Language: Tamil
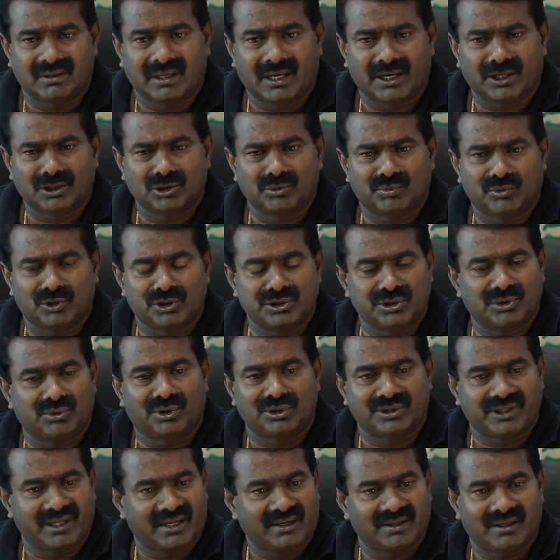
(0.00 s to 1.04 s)
நடந்து முடிஞ்ச
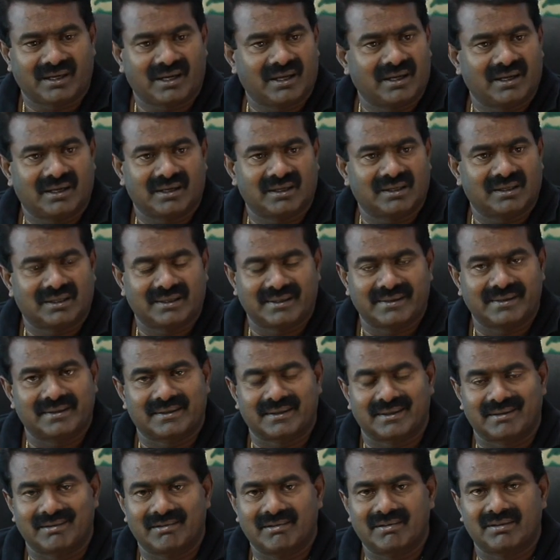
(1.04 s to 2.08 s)
ஒரு தேர்தலாக
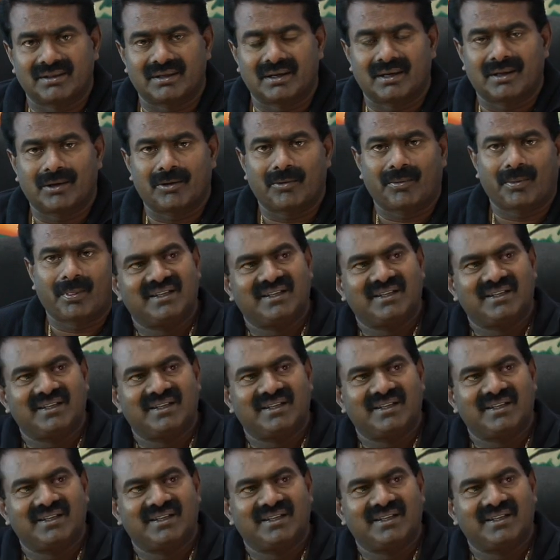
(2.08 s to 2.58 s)
இருக்குது இதில்